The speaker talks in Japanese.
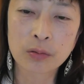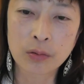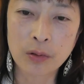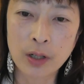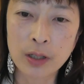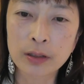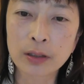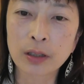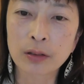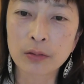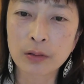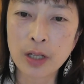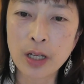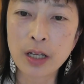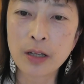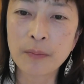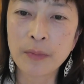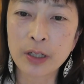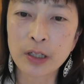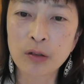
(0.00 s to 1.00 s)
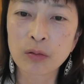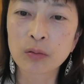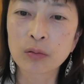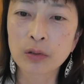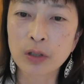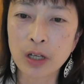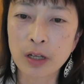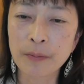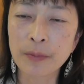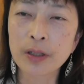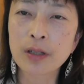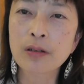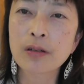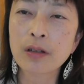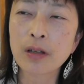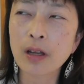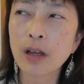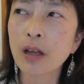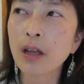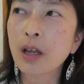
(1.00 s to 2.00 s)
とがあったので、まあ、今日のテーマで
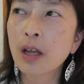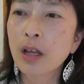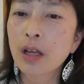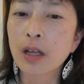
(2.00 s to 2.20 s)
すね、